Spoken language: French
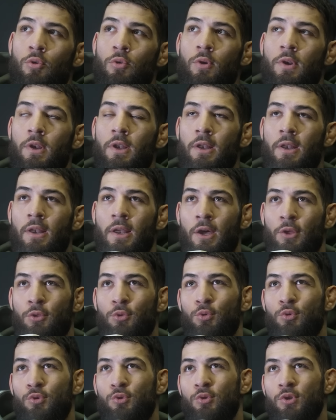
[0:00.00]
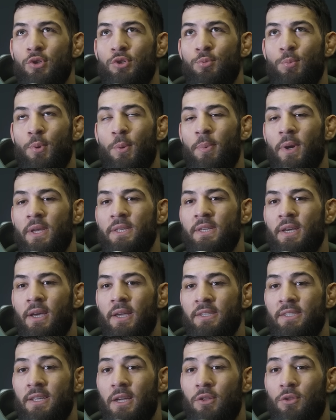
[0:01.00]
Là, tout de suite, je ne peux pas dire
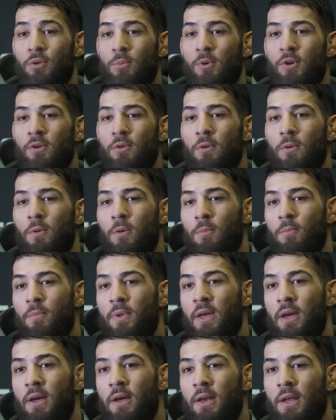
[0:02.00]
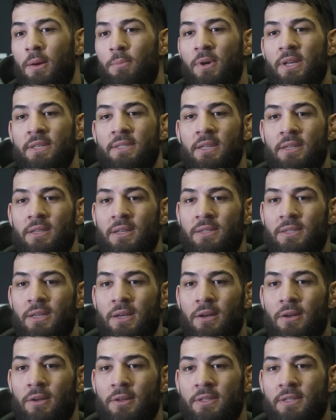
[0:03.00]
exactement. Ben, à la base, c'était
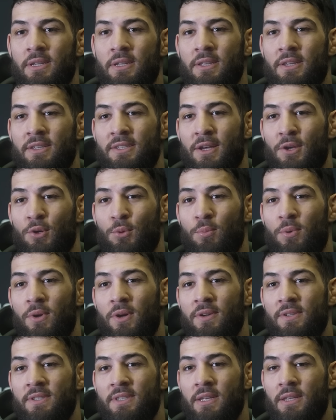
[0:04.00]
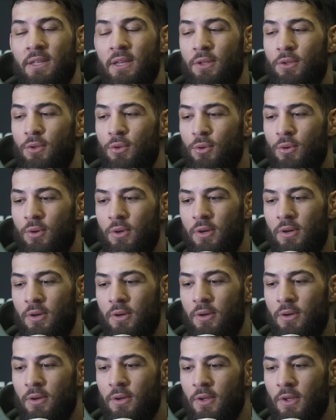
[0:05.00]
ça. C'était ça le plan. C'était de,
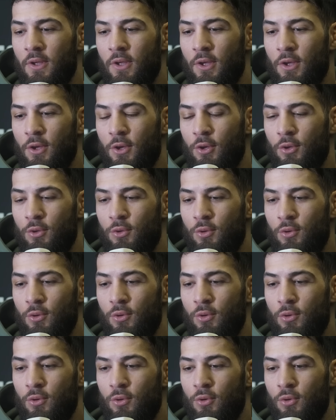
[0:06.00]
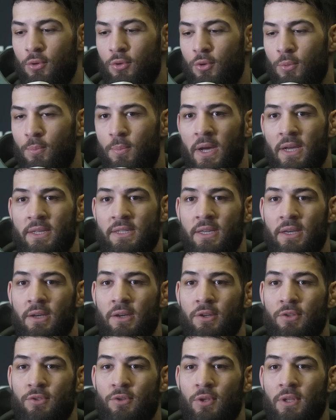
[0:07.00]
euh, de, partir
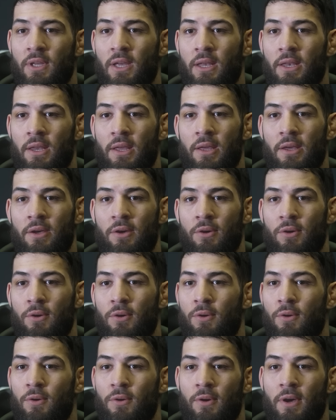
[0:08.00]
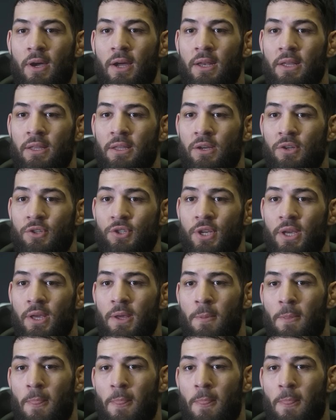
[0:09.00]
euh, s'entraîner euh, à l'étranger,